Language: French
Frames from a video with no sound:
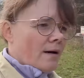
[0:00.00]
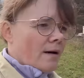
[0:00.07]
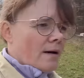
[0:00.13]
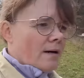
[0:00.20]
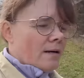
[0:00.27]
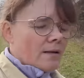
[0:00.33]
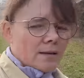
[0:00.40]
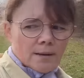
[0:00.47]

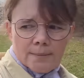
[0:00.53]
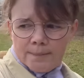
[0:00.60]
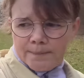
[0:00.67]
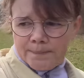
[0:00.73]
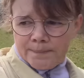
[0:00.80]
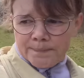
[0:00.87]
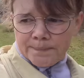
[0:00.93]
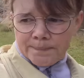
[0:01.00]

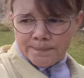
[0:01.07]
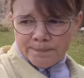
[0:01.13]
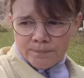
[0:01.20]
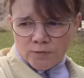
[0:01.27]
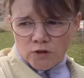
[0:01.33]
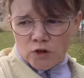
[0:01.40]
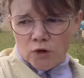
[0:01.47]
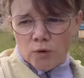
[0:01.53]
Euh,
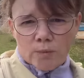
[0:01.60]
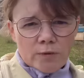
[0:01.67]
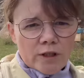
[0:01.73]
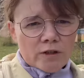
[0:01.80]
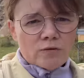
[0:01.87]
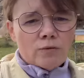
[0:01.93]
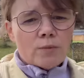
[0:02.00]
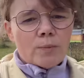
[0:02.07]
je vais
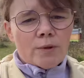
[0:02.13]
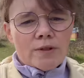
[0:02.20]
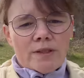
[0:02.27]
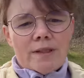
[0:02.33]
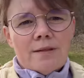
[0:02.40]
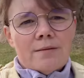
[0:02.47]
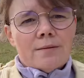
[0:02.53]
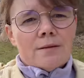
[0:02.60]
peut-être vous
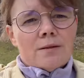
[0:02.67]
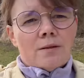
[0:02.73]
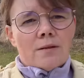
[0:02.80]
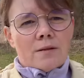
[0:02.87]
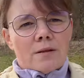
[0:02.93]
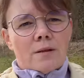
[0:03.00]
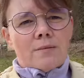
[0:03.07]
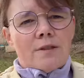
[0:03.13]
poser parce
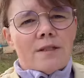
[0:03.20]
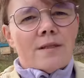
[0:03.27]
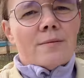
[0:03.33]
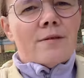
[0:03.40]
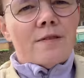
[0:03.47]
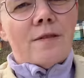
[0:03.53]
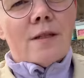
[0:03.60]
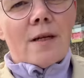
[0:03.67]
que comme ça, ça
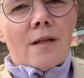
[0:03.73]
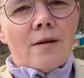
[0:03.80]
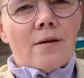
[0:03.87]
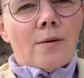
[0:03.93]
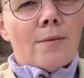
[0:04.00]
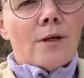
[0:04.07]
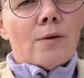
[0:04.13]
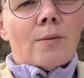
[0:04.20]
m'évitera
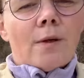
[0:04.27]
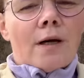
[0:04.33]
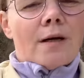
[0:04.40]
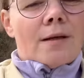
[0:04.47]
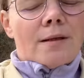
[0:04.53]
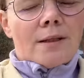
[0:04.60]
d'avoir mal au bras.